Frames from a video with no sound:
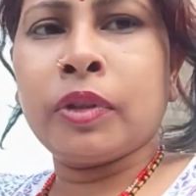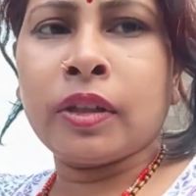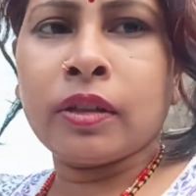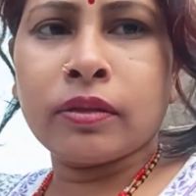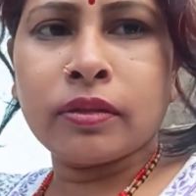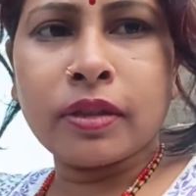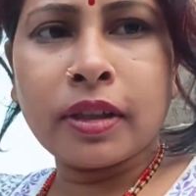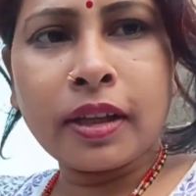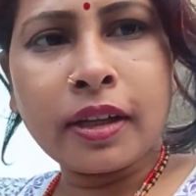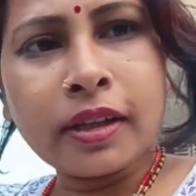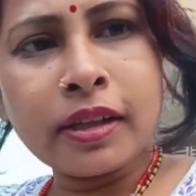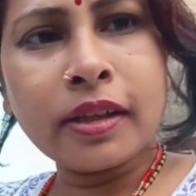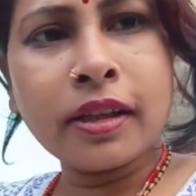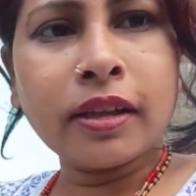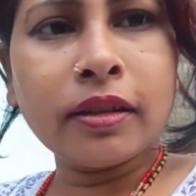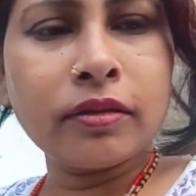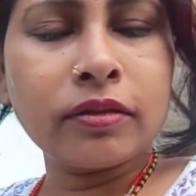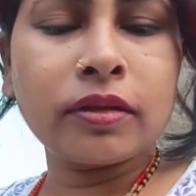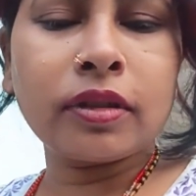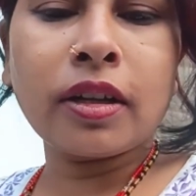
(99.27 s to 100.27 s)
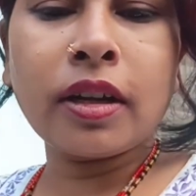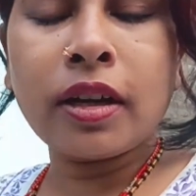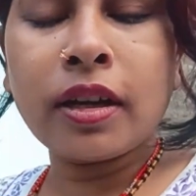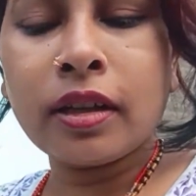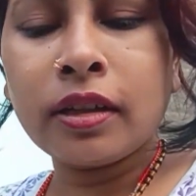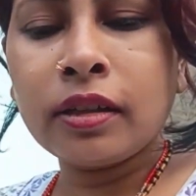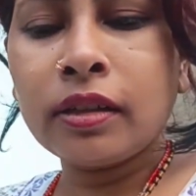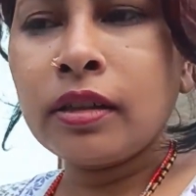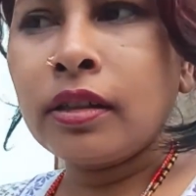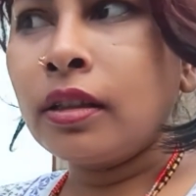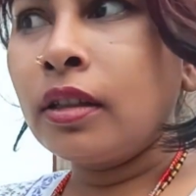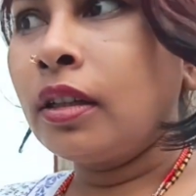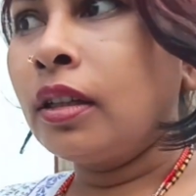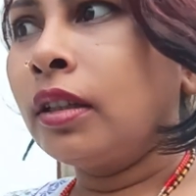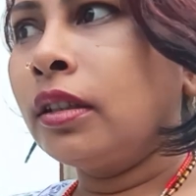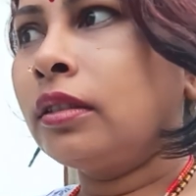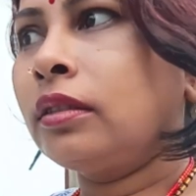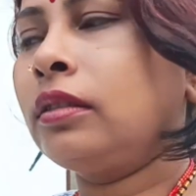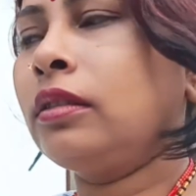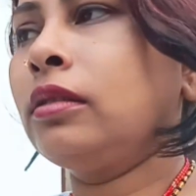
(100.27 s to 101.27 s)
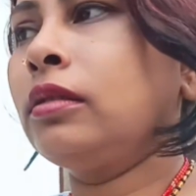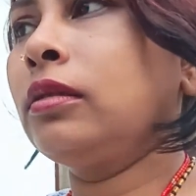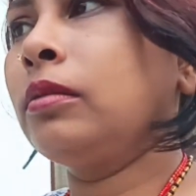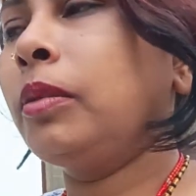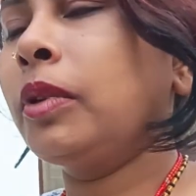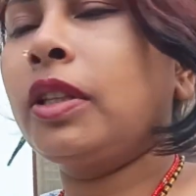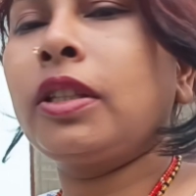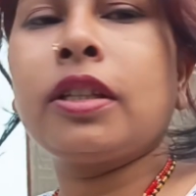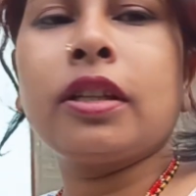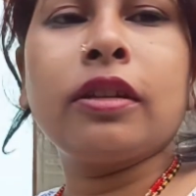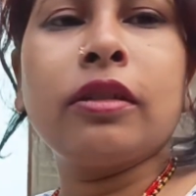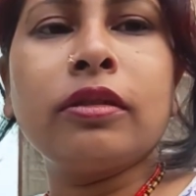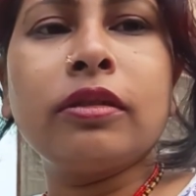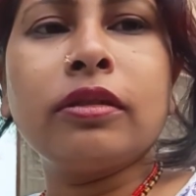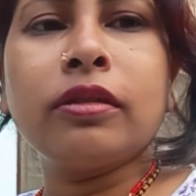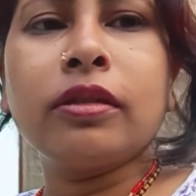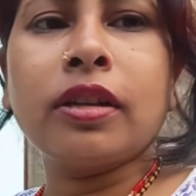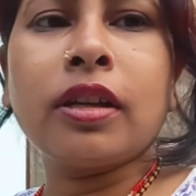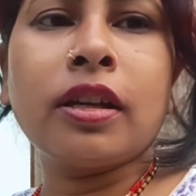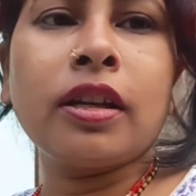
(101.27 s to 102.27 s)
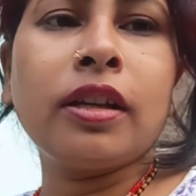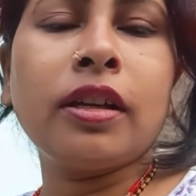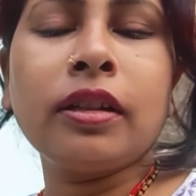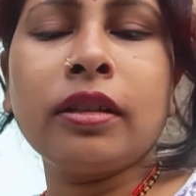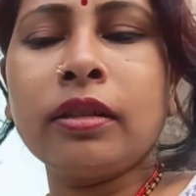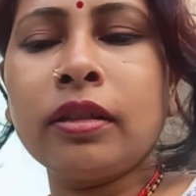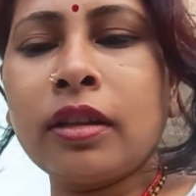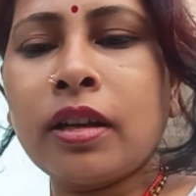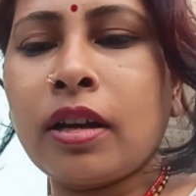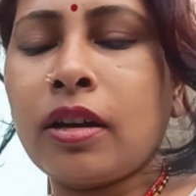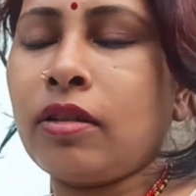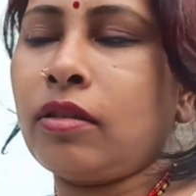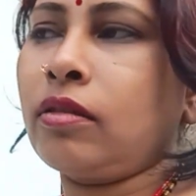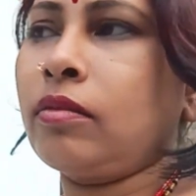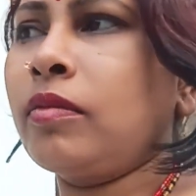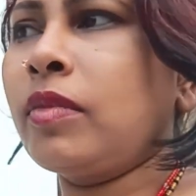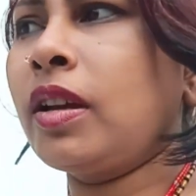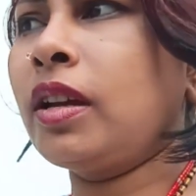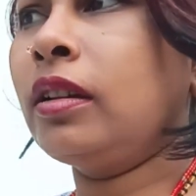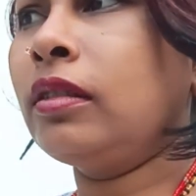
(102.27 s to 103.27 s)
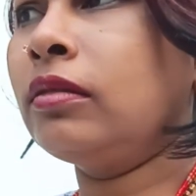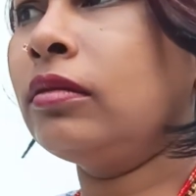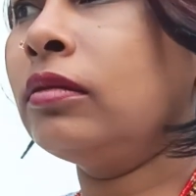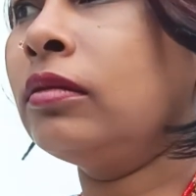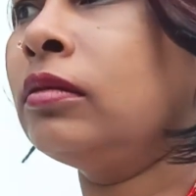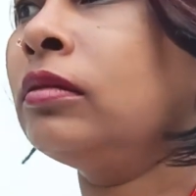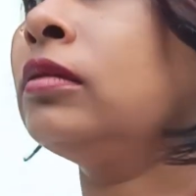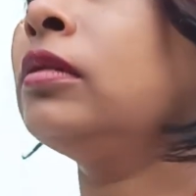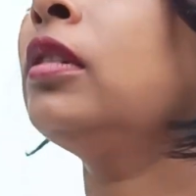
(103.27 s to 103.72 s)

पीना उधर ही है उनका तो बच्चे लोग हैं और मैं हूँ